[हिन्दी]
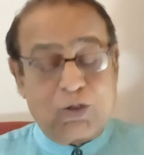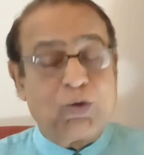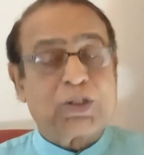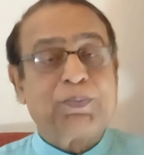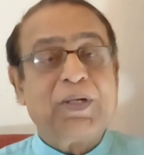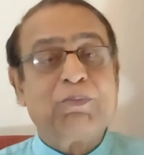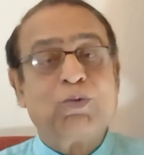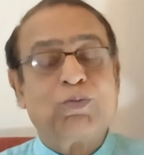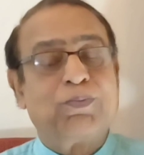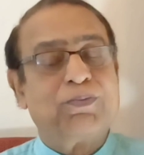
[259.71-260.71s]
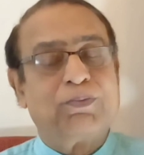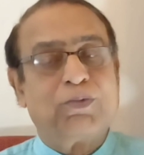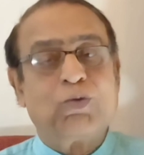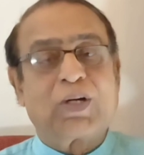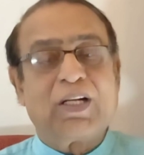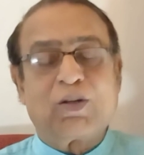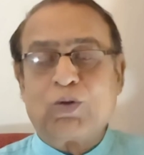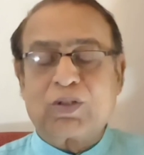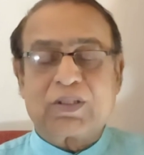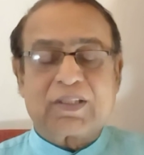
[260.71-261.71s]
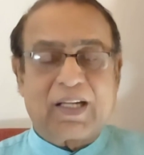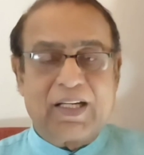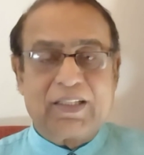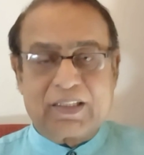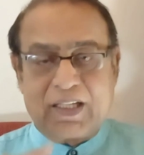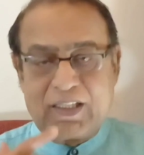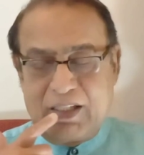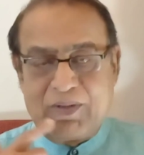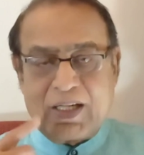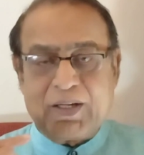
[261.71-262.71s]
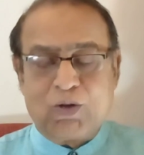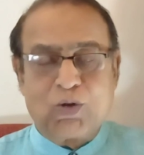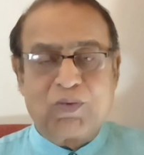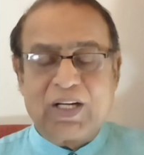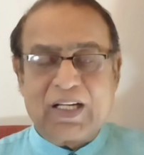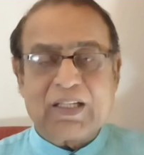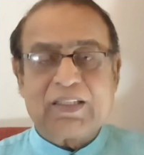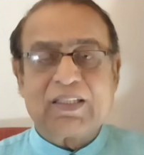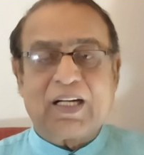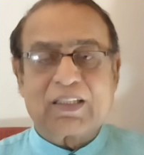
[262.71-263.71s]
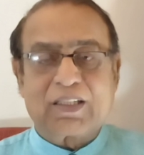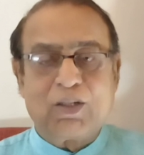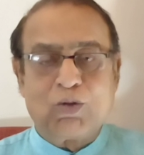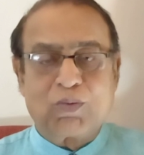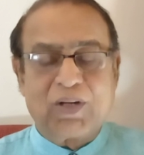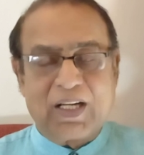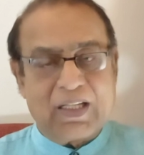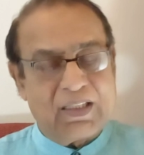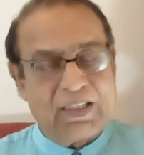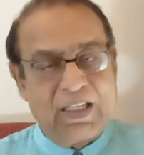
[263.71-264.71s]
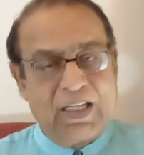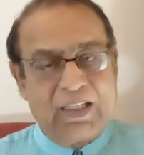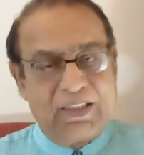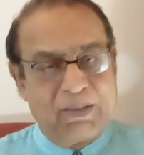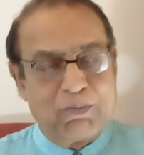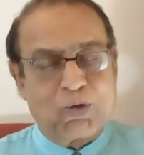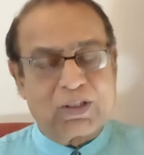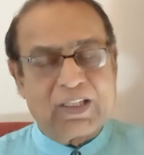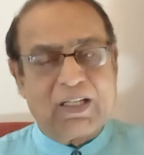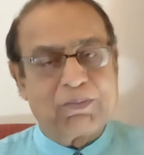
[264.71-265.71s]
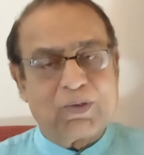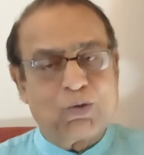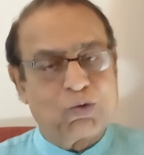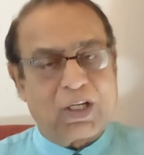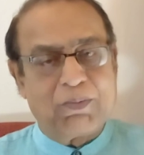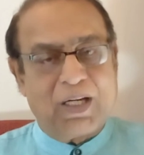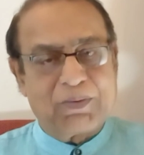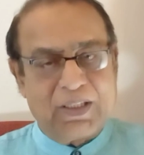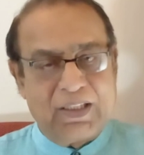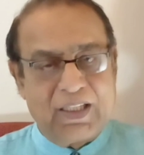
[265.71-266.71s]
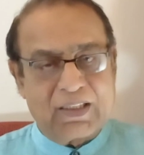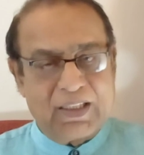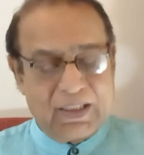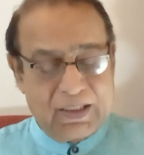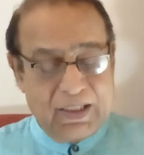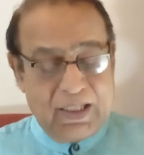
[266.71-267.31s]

तो इसमें मुंह मुंह के रोग सारे जितने जीवा के रोग वगैरह दांत के रोग वगैरह ये मुख्यतः हम दूसरे भाव से देखते हैं